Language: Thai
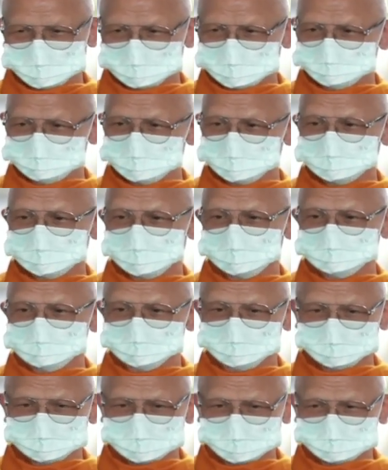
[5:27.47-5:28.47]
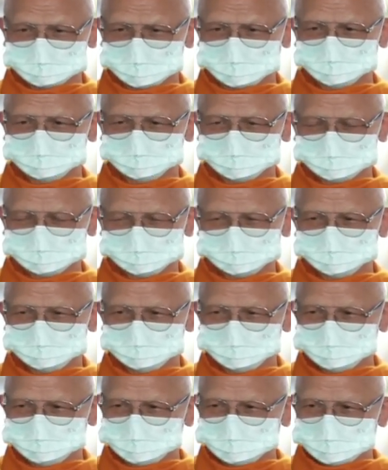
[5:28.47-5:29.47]
สามารถทานศีลกันไปแล้ว
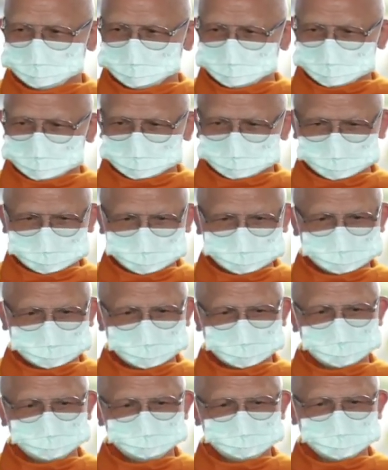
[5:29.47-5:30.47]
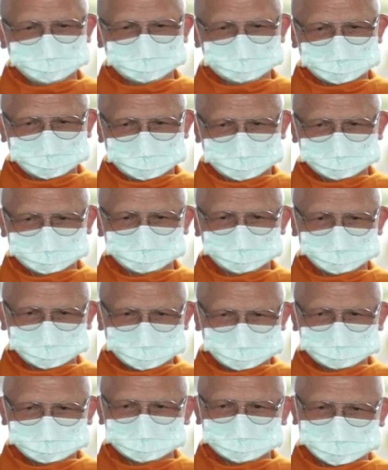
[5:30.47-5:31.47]
ศีลห้าเป็นฐานรองรับ
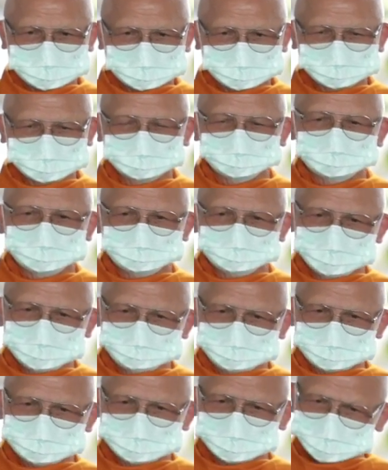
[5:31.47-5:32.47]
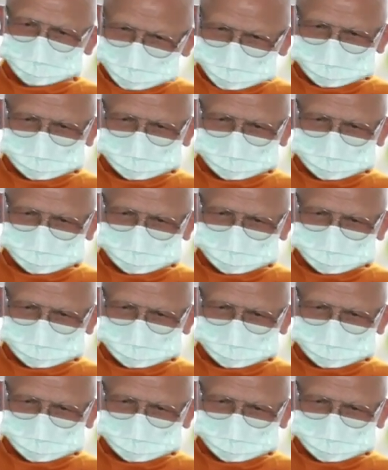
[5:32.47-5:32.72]
ใจทำให้เป็นมนุษย์